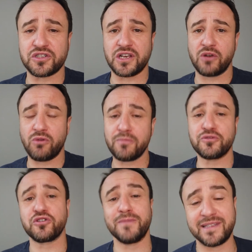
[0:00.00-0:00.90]
chez les loueurs,
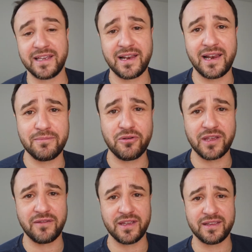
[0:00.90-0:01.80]
puisque le matériel à
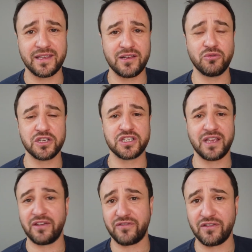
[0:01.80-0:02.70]
l'époque avait été loué
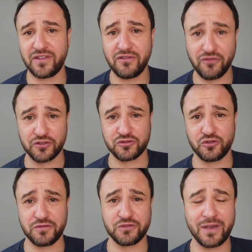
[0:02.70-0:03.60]
chez FAV, France
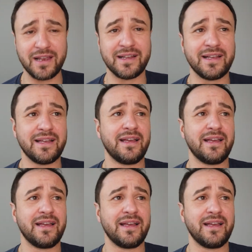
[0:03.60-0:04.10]
audiovisuel